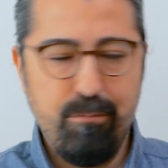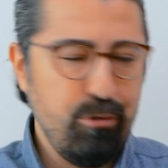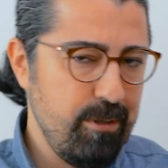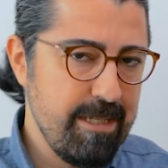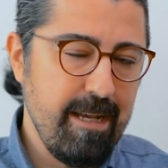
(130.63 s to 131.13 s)

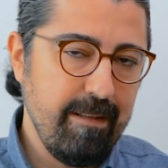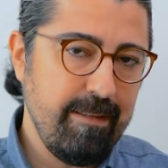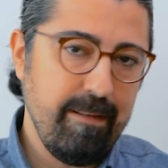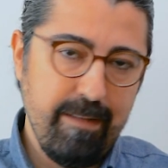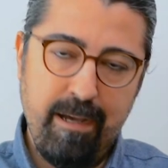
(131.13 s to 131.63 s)
Bunu da
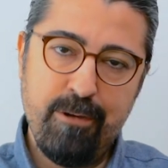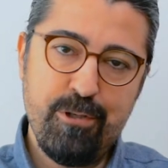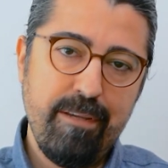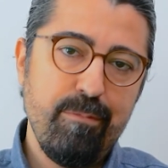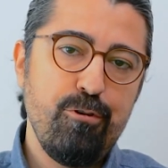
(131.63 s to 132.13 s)
zaten daha
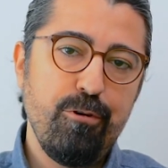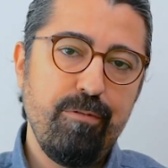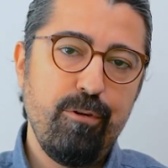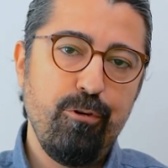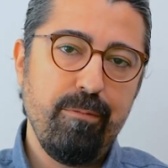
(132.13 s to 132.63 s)
önceki birçok
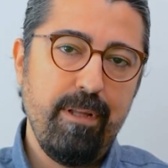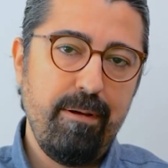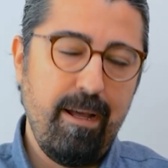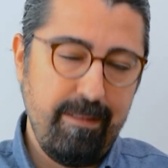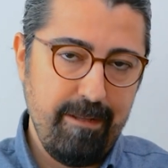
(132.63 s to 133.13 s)

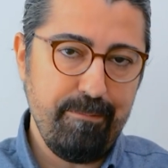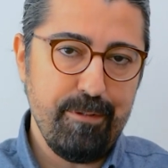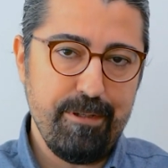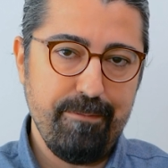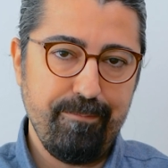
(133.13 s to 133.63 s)
videomda
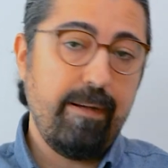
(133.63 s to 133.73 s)
anlatmıştım.